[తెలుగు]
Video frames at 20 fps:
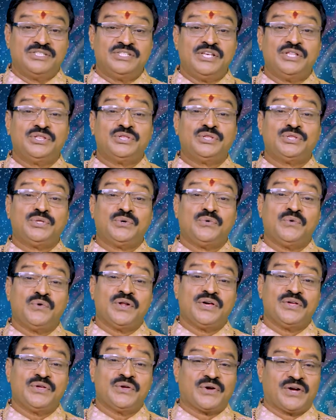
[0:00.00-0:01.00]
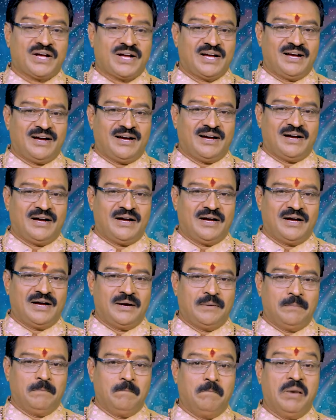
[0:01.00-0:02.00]
శత్రువుల యొక్క
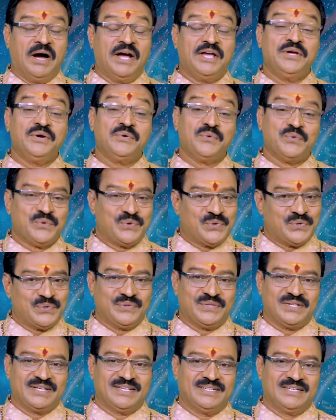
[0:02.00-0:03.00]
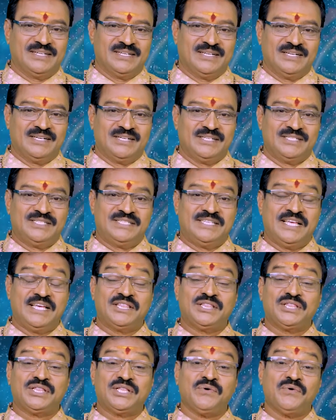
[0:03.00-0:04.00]
భయం ఉంటుంది
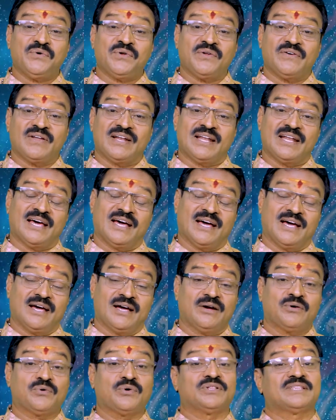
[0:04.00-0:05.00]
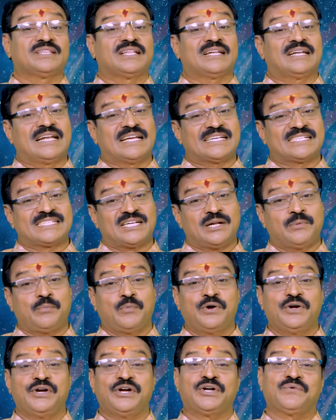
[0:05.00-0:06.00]
శత్రువుల వలన కొంత
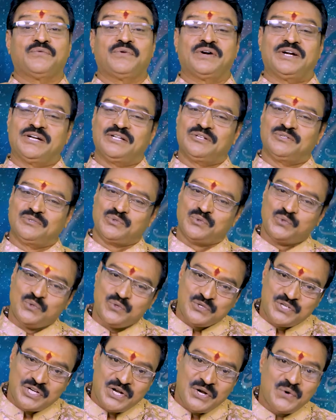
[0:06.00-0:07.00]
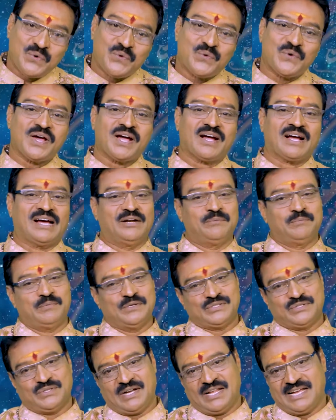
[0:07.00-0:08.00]
నష్టపోయేటువంటి సూచనలు కూడా
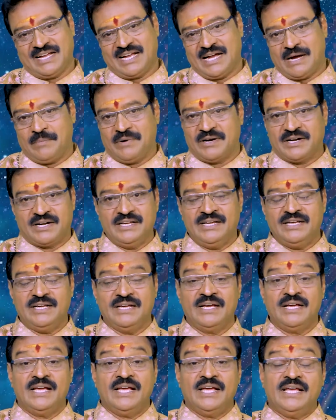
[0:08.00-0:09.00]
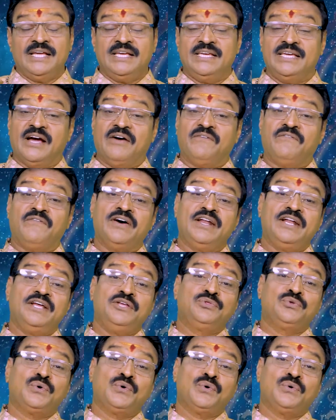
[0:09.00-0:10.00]
కనిపిస్తున్నాయి కాబట్టి
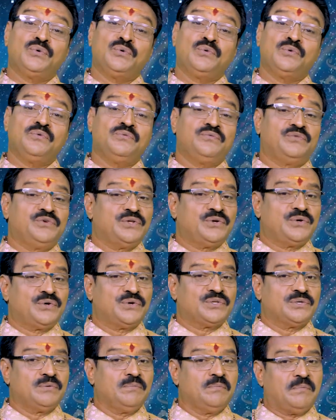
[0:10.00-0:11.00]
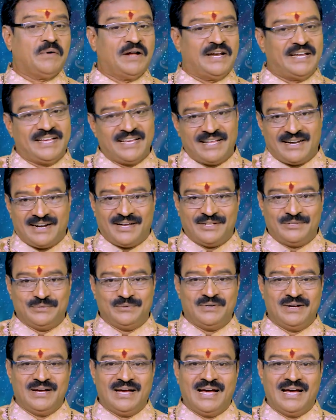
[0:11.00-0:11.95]
ఎవరితోనూ విరోధం పనికిరాదు